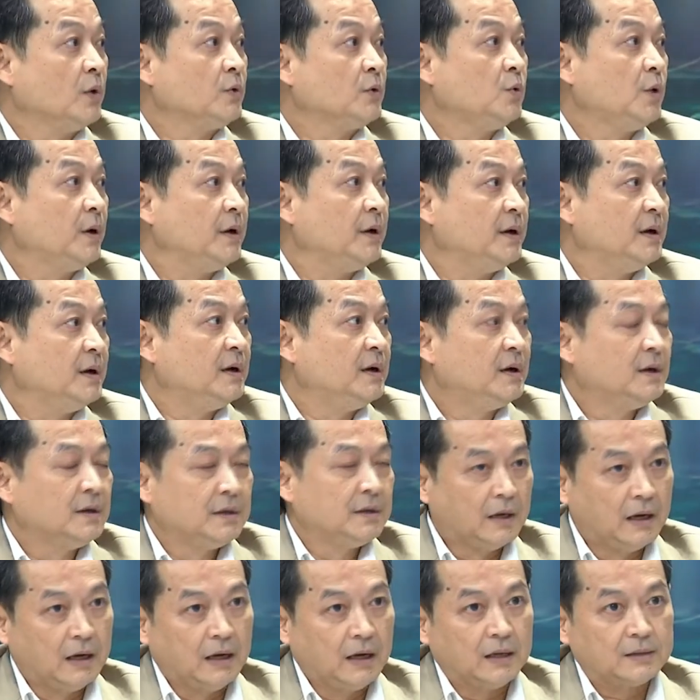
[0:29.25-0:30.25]
ด้วย
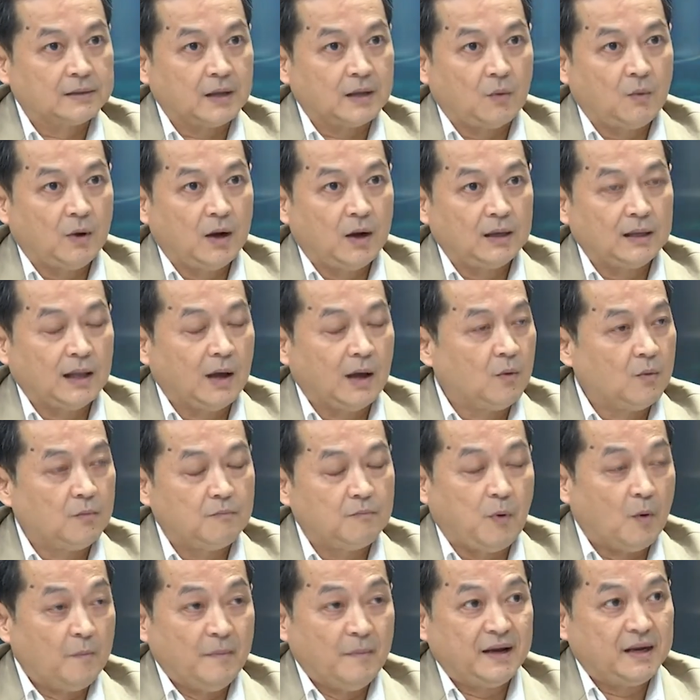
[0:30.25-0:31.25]
นะฮะแต่ว่าเรา
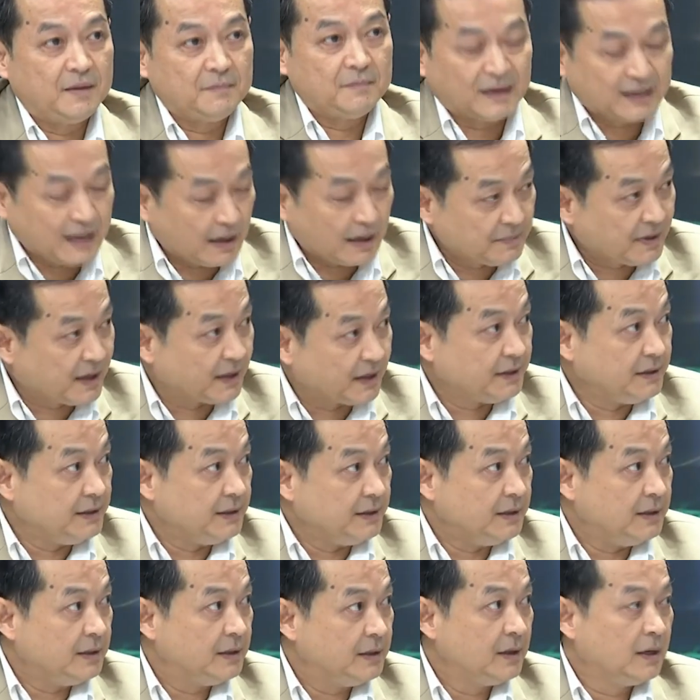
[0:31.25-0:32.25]
ผมไม่ได้มาทำคดี
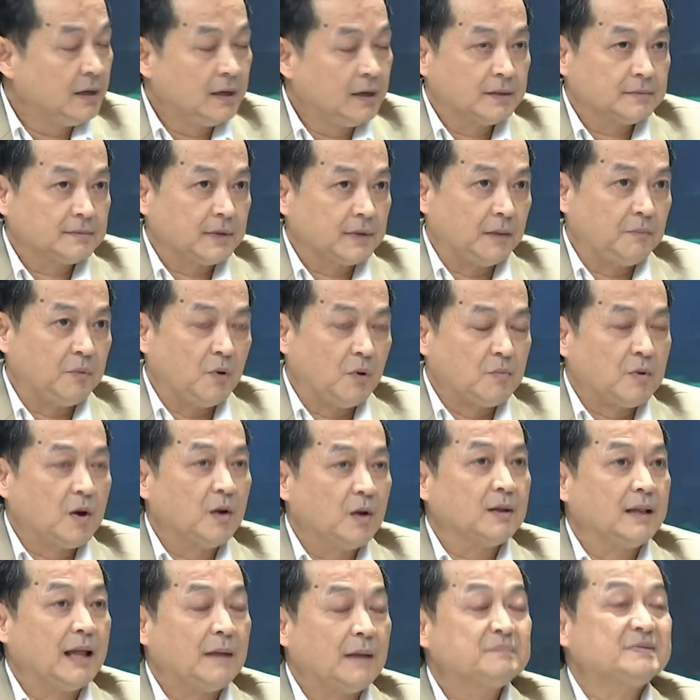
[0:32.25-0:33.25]
แต่ผมก็
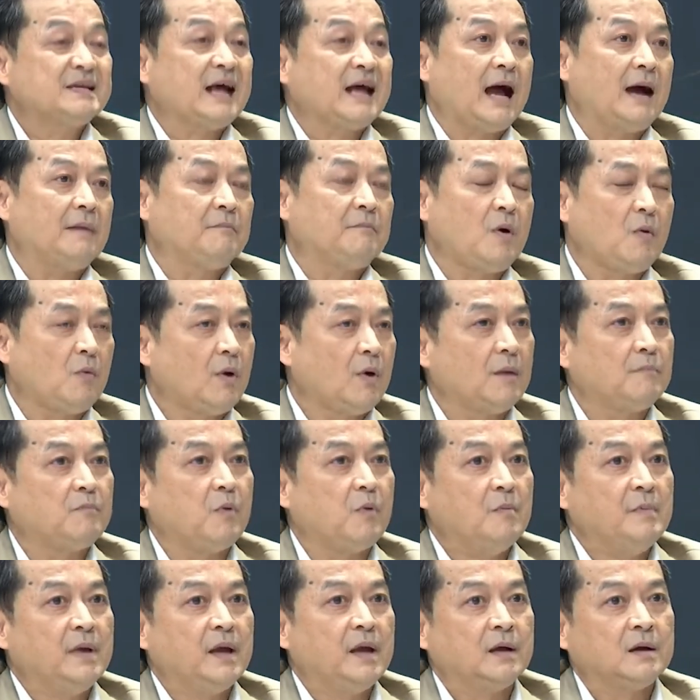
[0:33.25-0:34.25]
รับทราบเพราะว่าผ
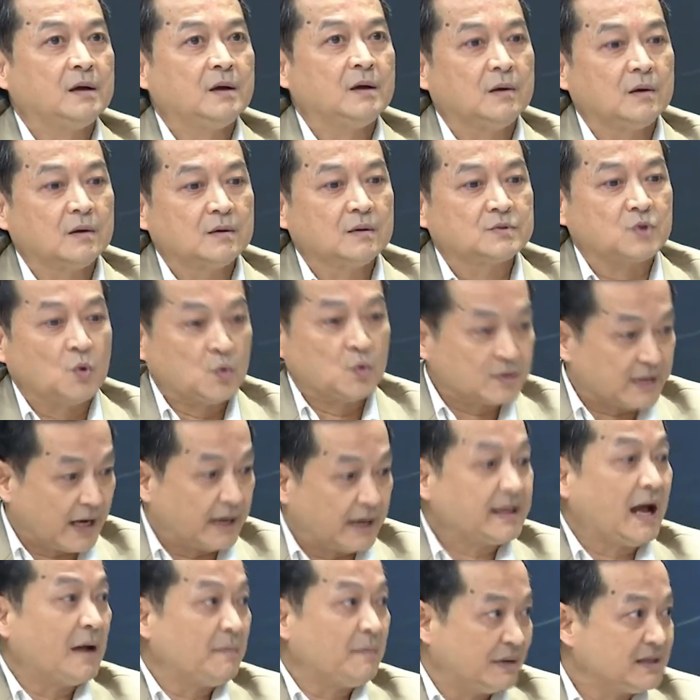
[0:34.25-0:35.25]
มเองก็สงสัย
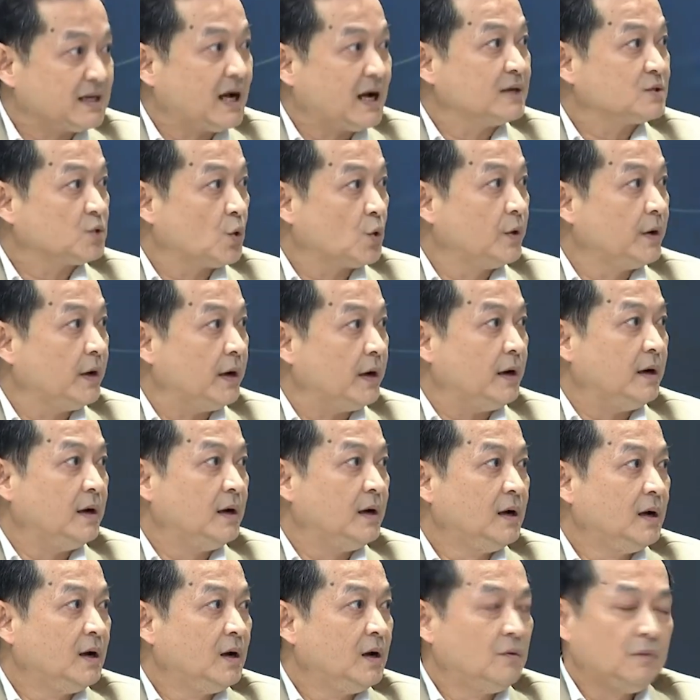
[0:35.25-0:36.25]
ตามประชาชนนะ
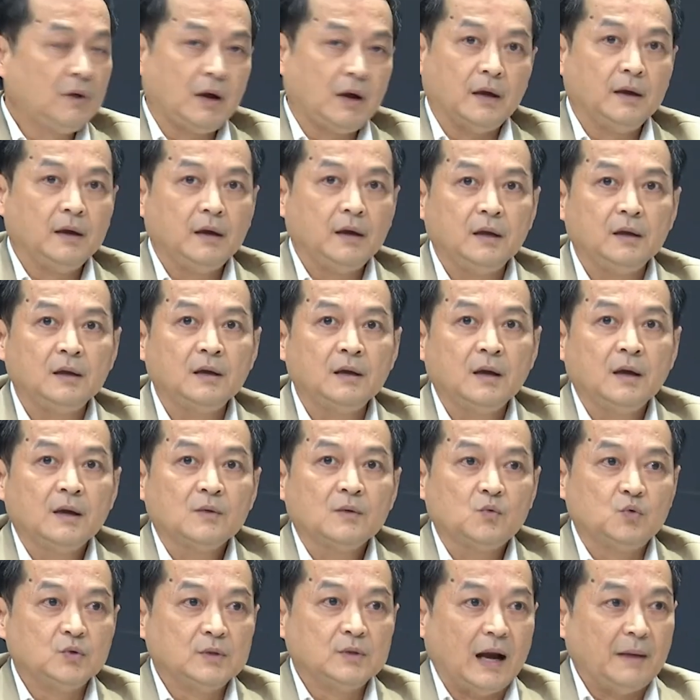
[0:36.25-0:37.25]
ว่าเฮ้ย
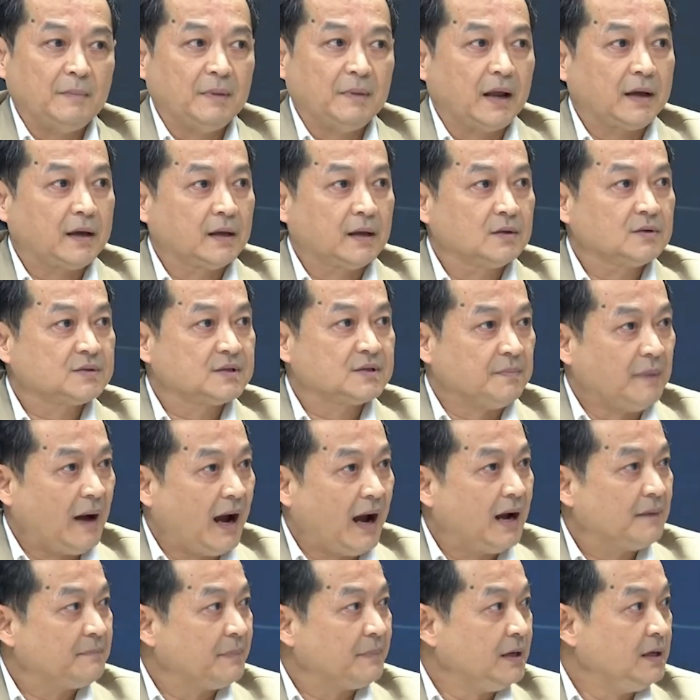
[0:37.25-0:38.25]
คุณทำอะไรกันตั้งสิบ
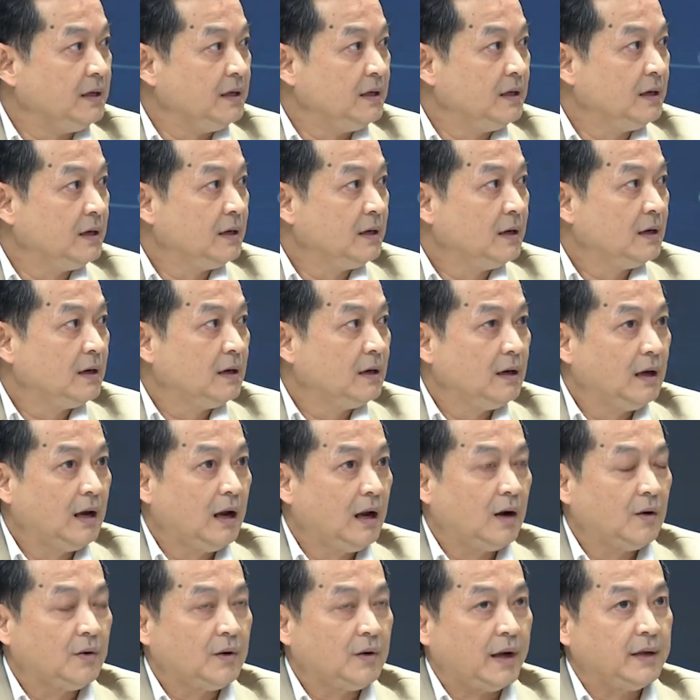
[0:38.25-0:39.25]
ห้าปีแล้
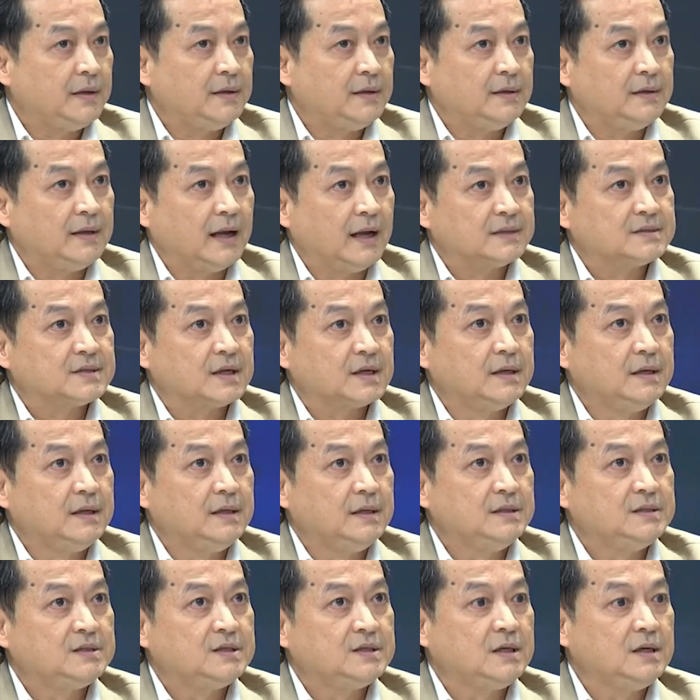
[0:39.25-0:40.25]
วไอ้ดัชนี
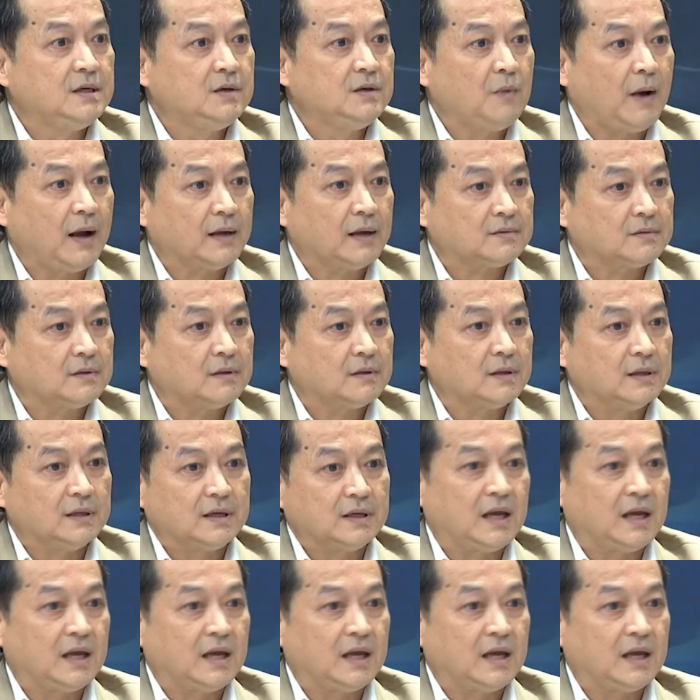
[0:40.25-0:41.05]
ชี้วัดหรือ เค